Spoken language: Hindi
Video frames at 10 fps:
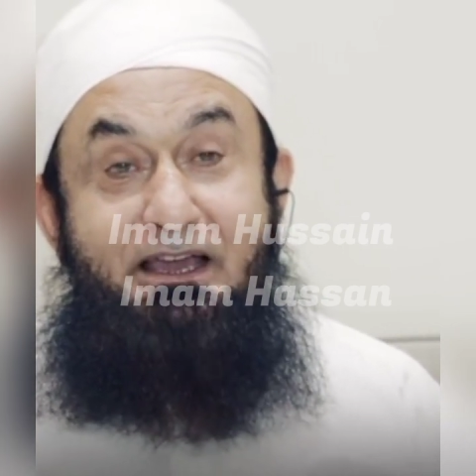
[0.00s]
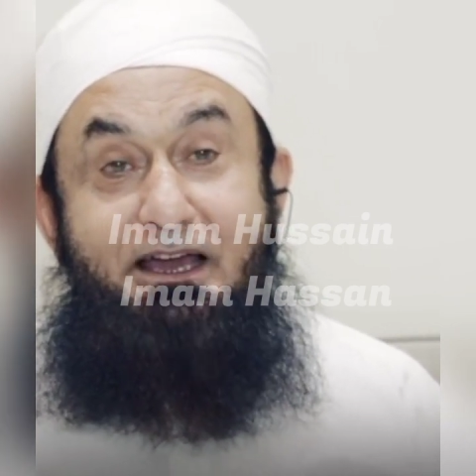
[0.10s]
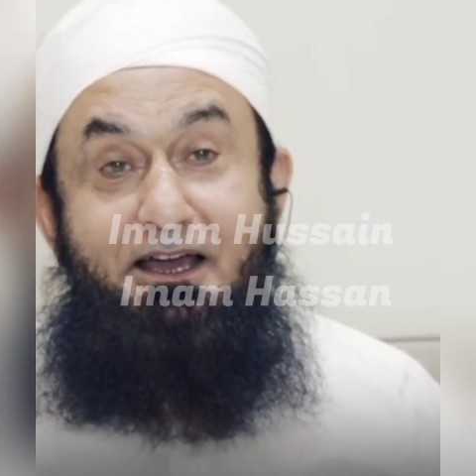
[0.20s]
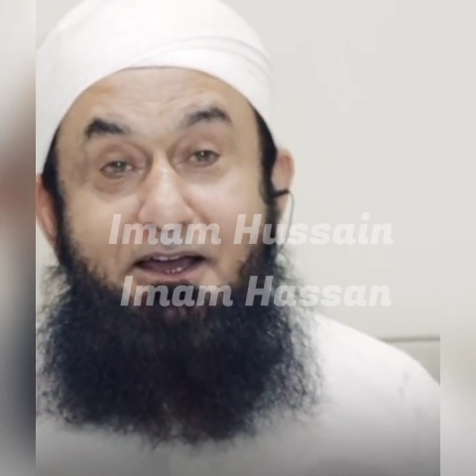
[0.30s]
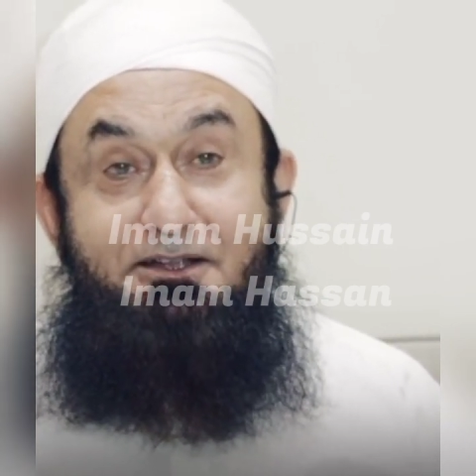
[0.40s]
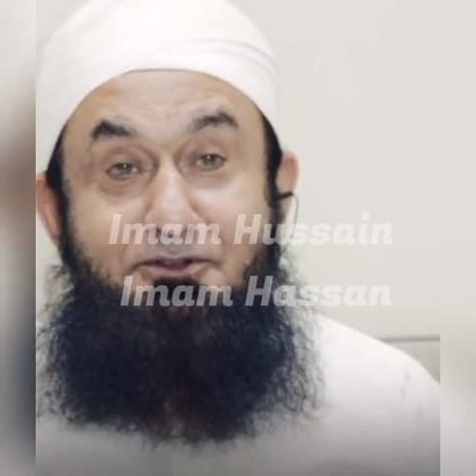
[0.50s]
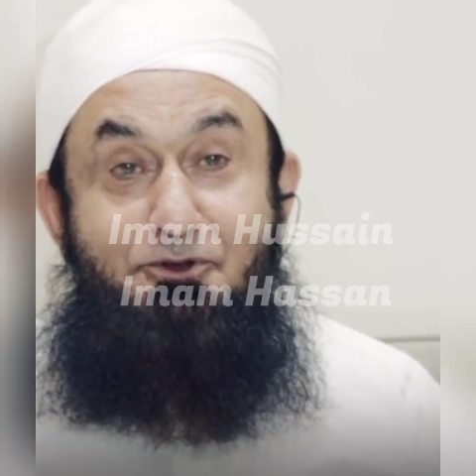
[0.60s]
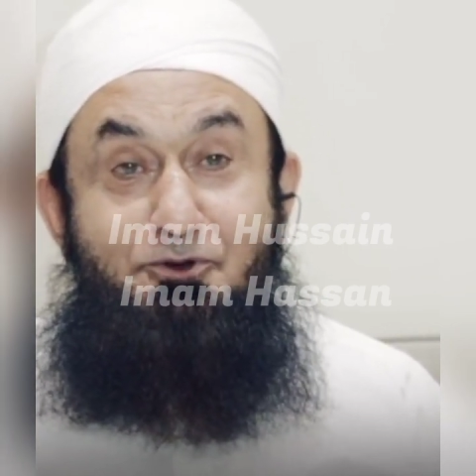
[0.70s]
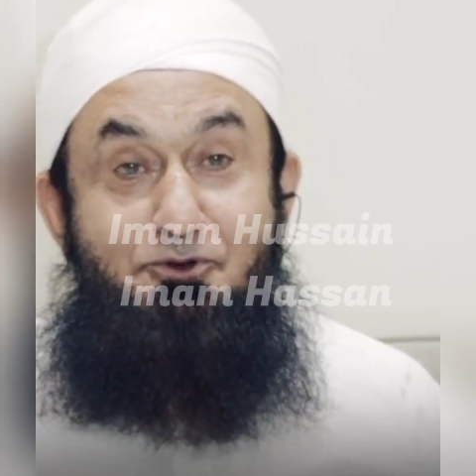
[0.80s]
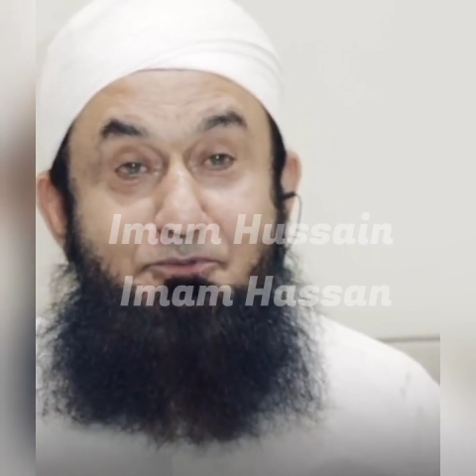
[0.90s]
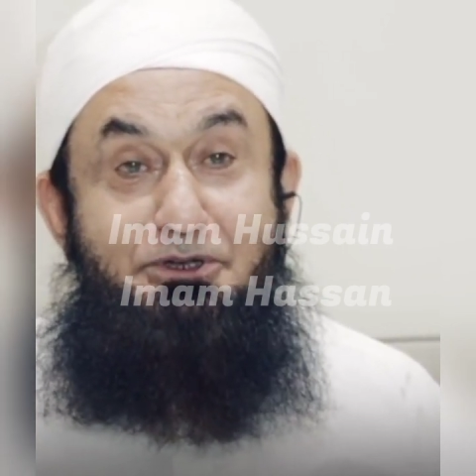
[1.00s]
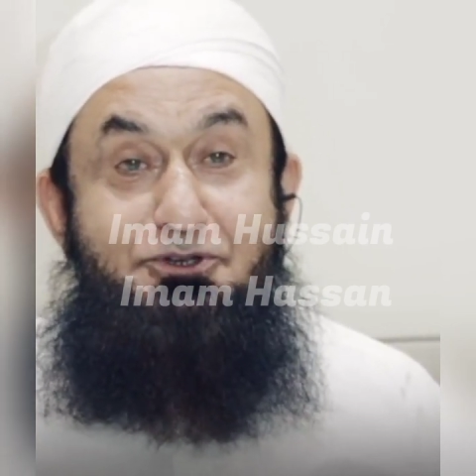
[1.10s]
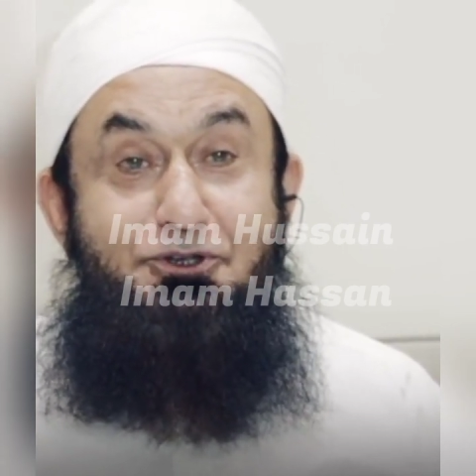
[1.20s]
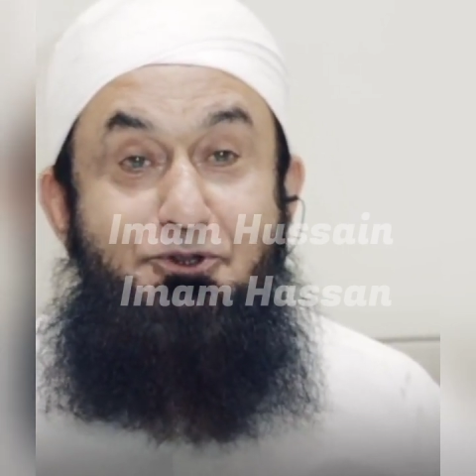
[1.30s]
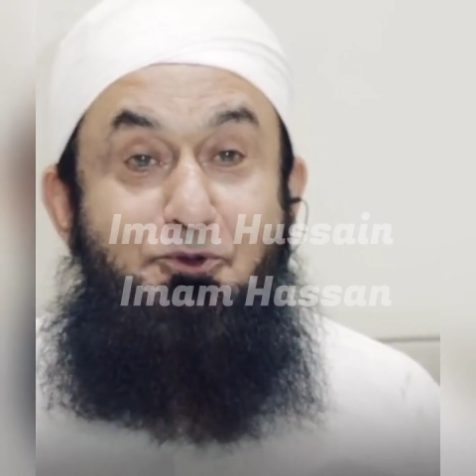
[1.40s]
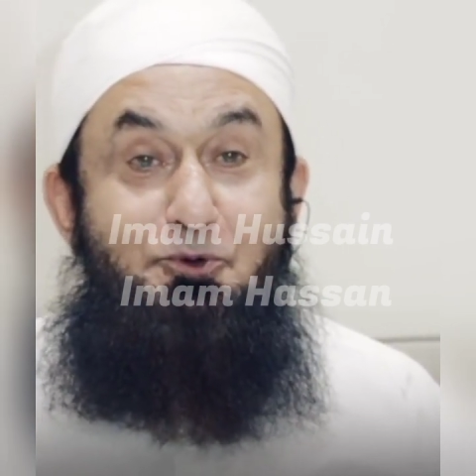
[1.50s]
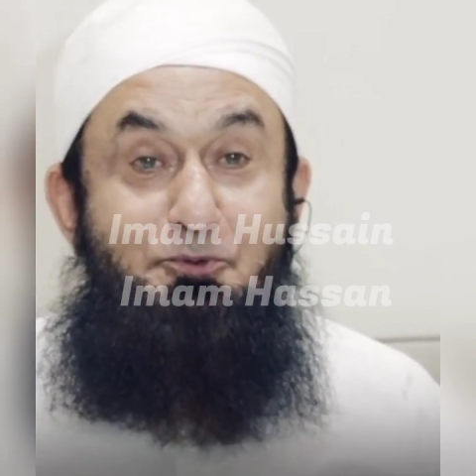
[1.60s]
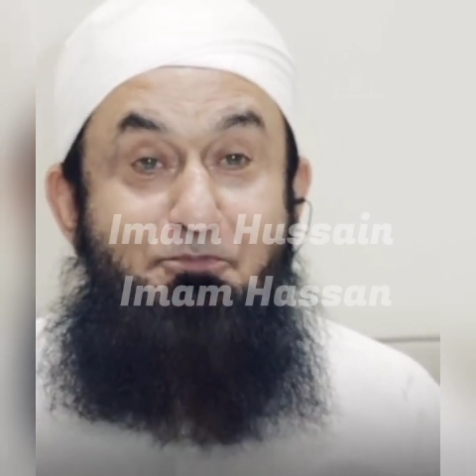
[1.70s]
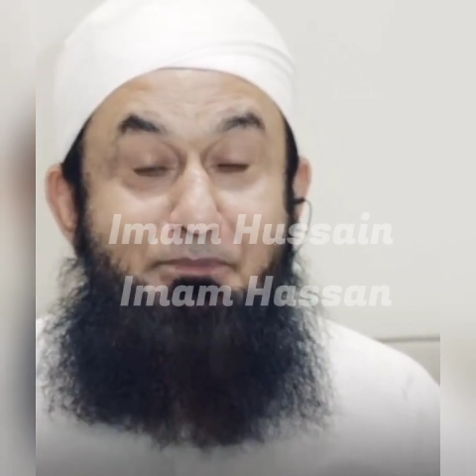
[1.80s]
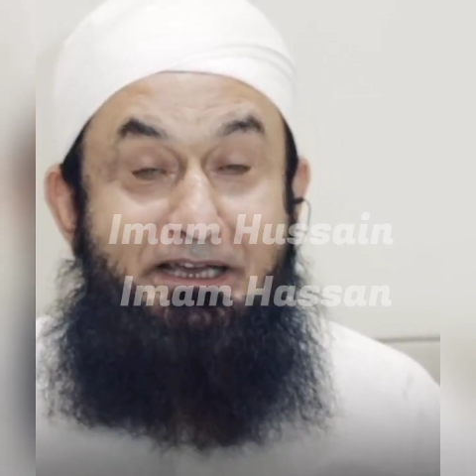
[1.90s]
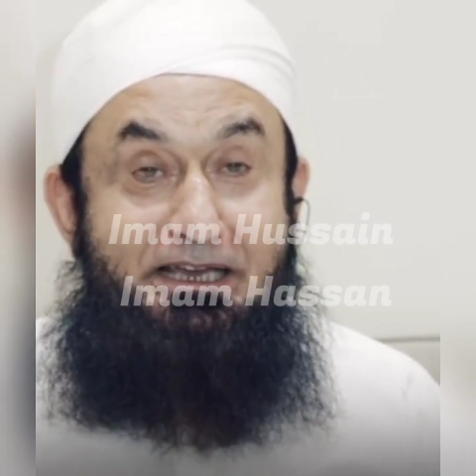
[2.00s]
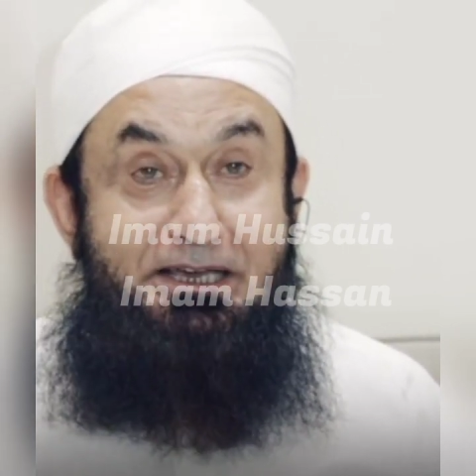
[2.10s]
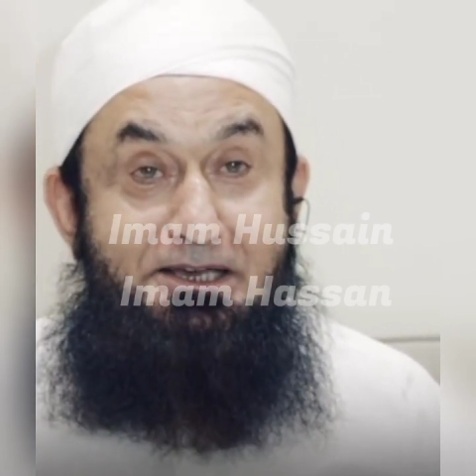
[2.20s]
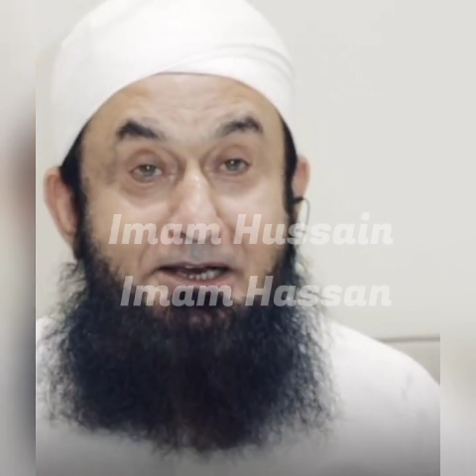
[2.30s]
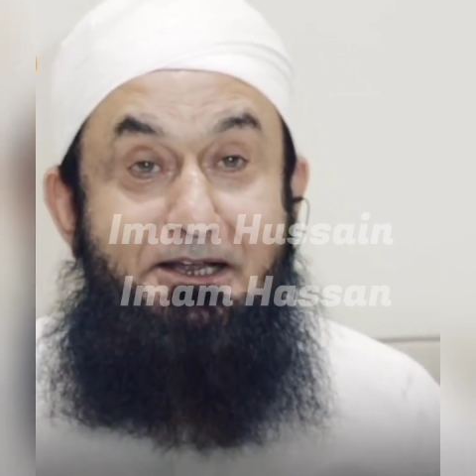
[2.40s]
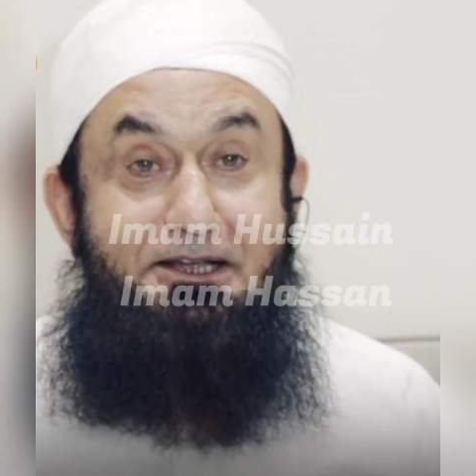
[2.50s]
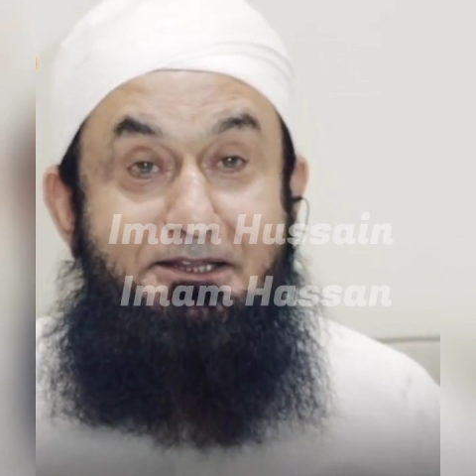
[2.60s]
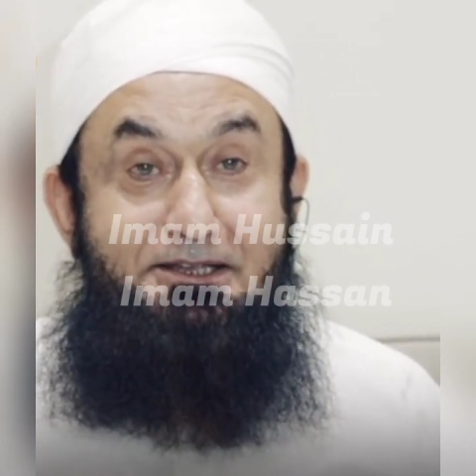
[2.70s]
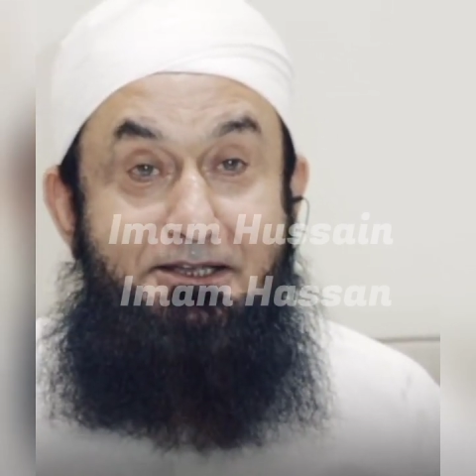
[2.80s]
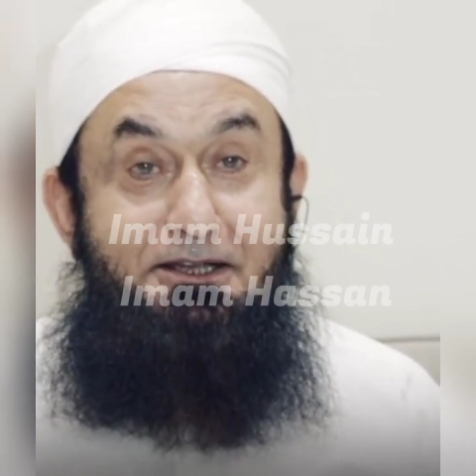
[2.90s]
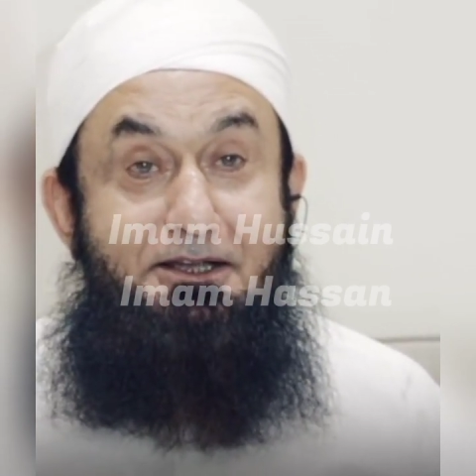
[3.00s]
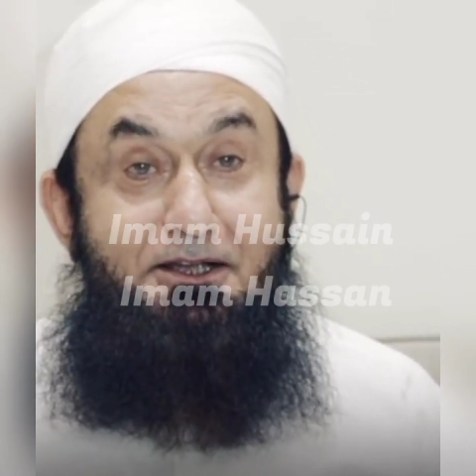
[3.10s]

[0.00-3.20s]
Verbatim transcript: दोनों बच्चे धूप में खेल रहे थे